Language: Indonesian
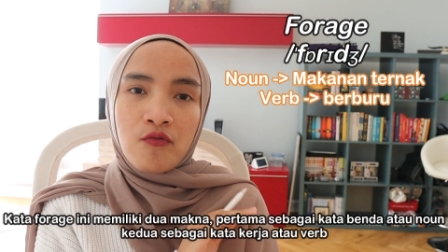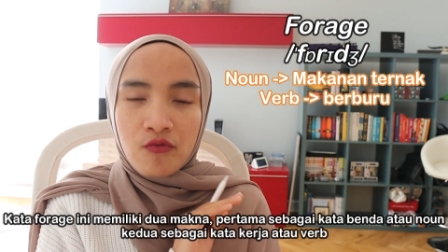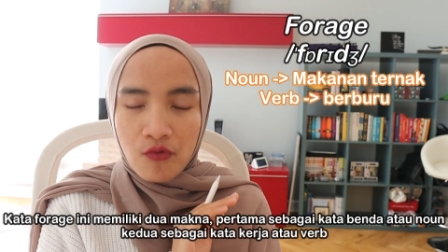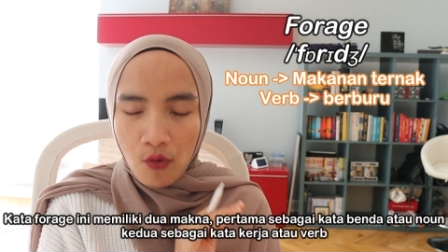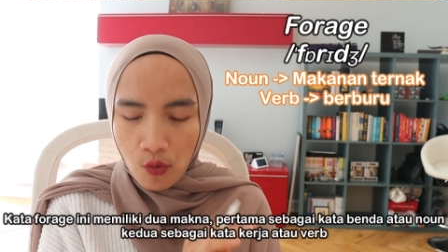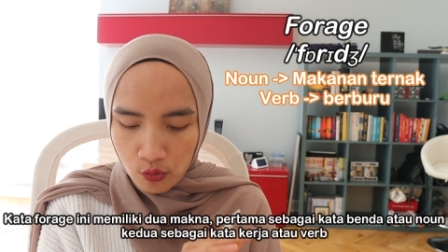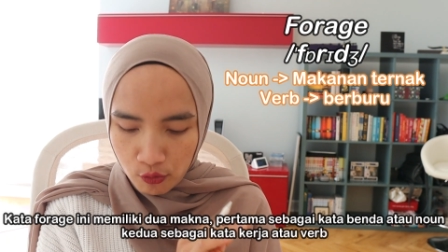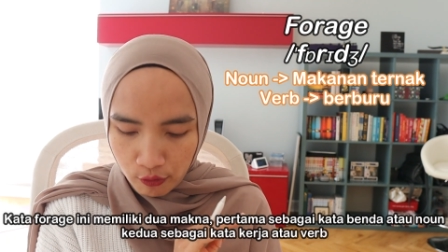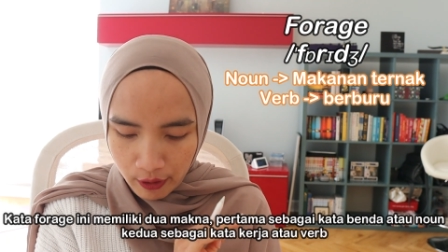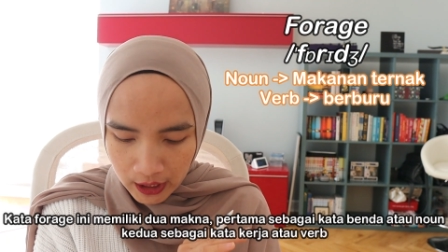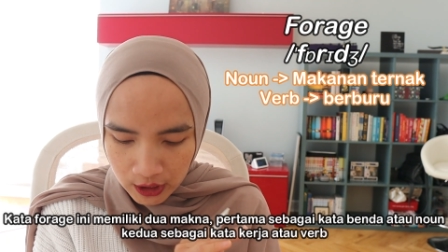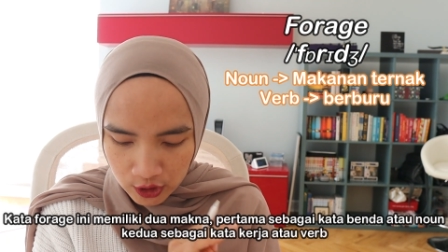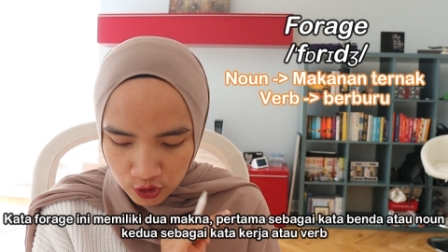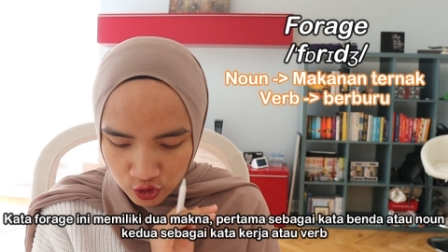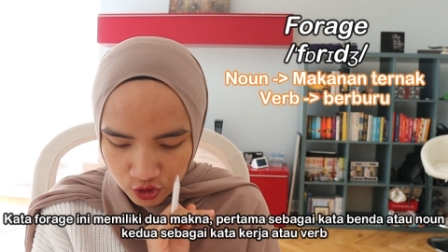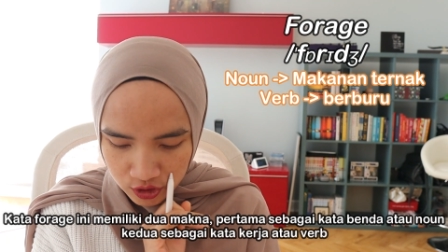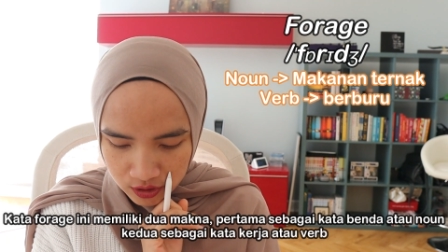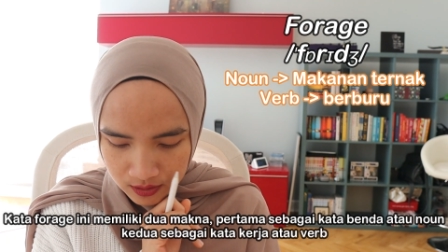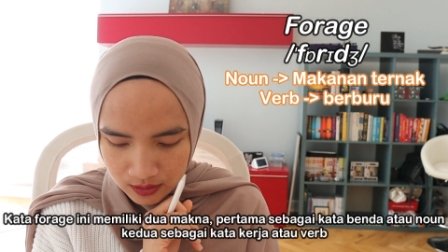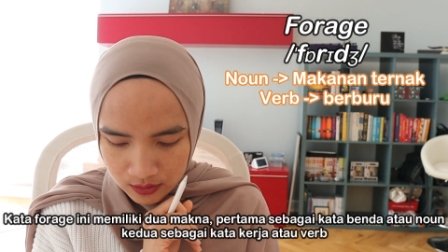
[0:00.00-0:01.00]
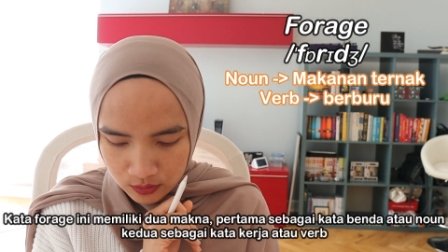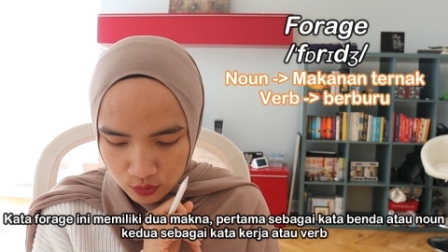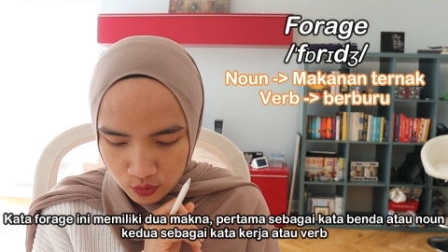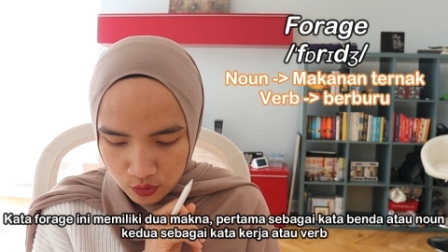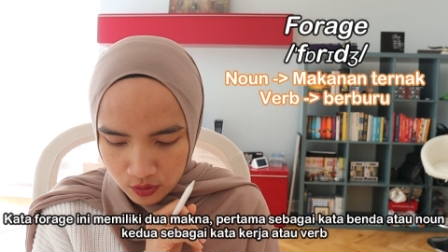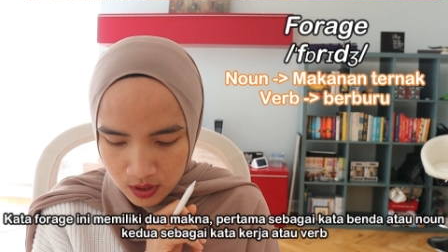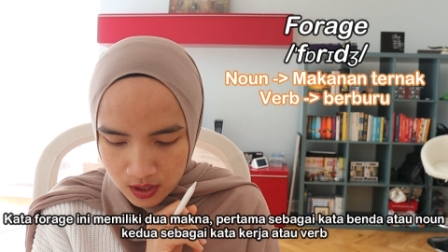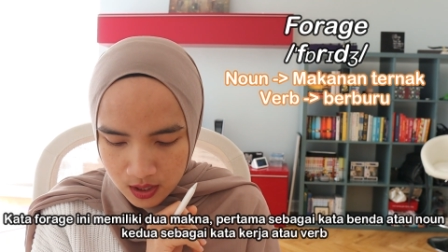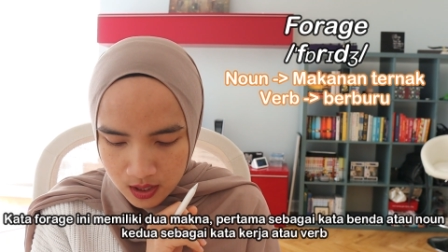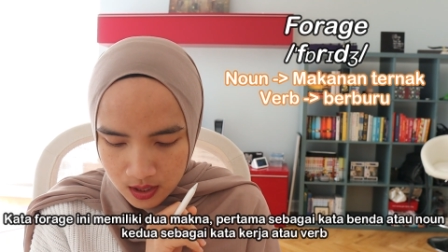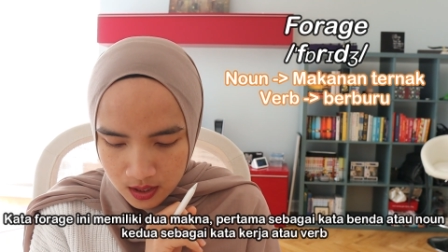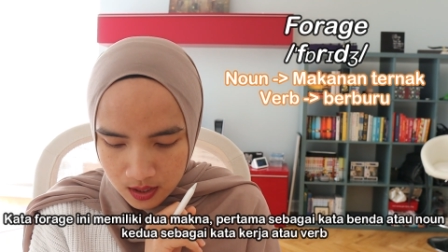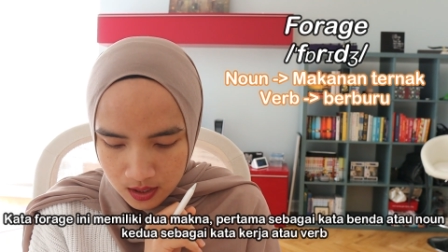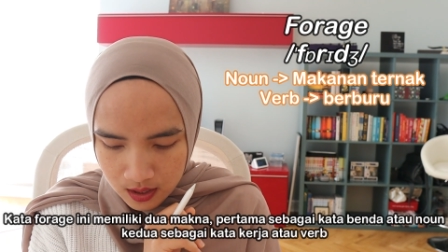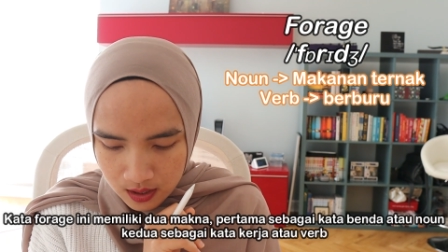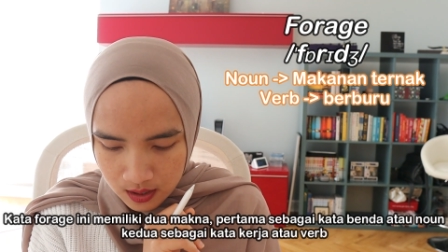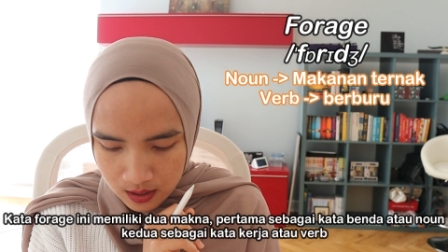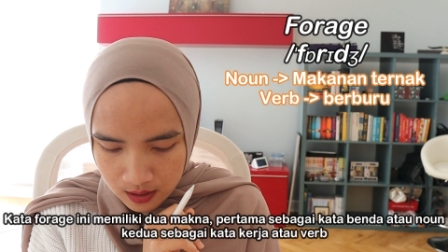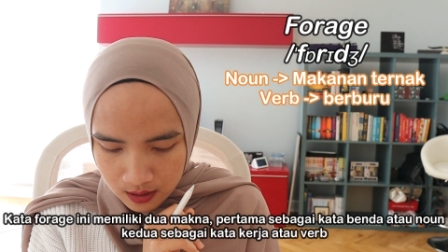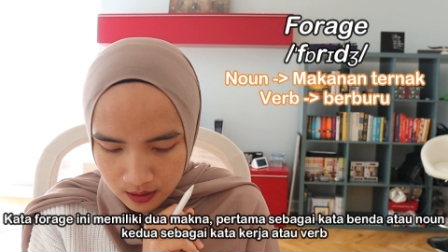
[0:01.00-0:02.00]
forage gitu
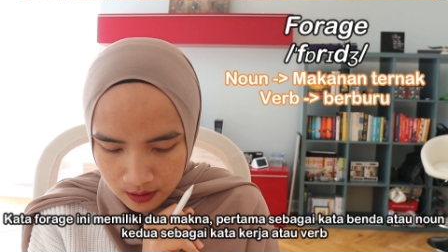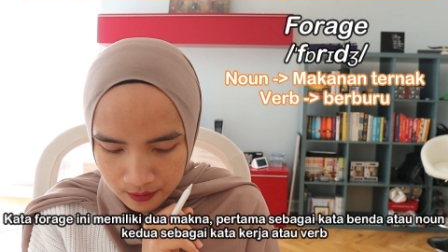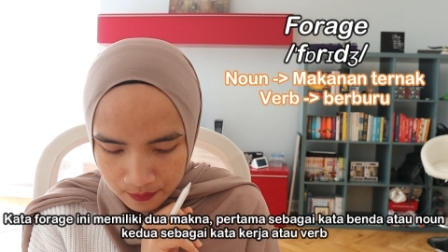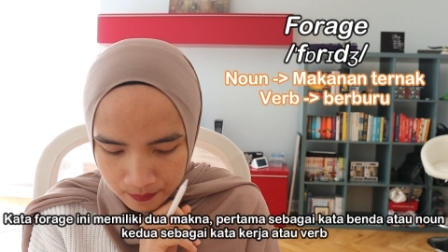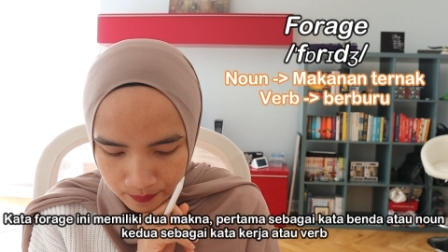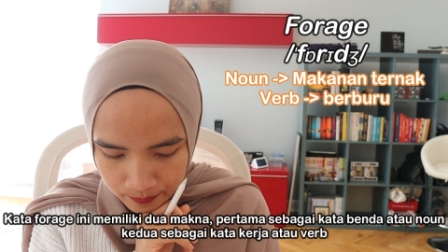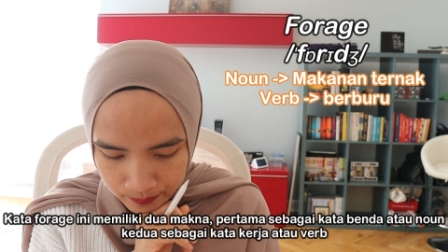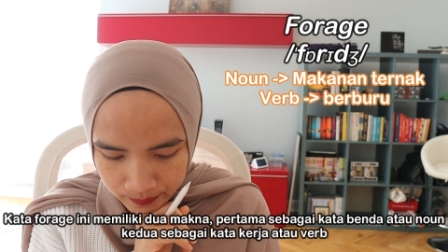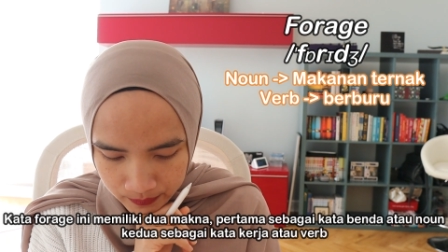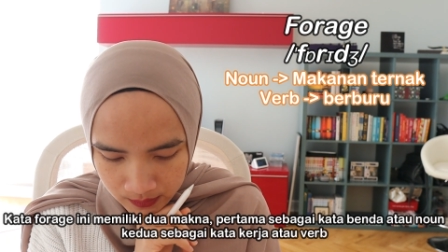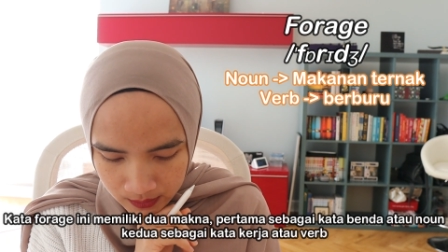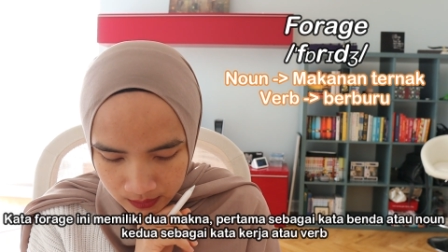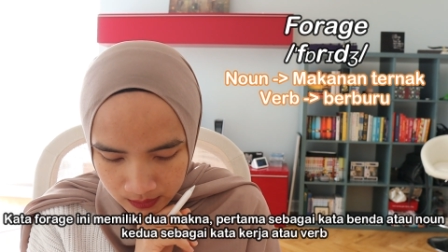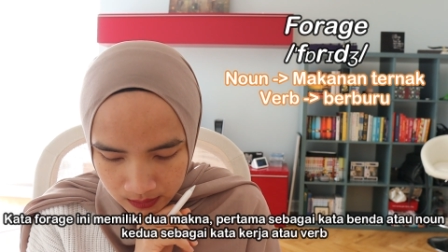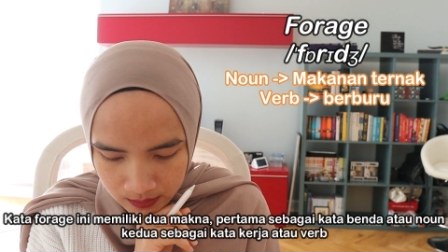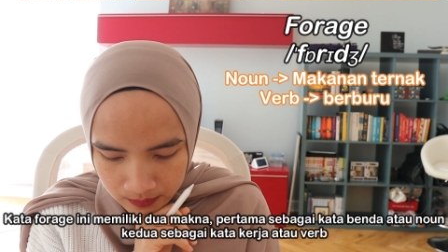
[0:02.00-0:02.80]
um,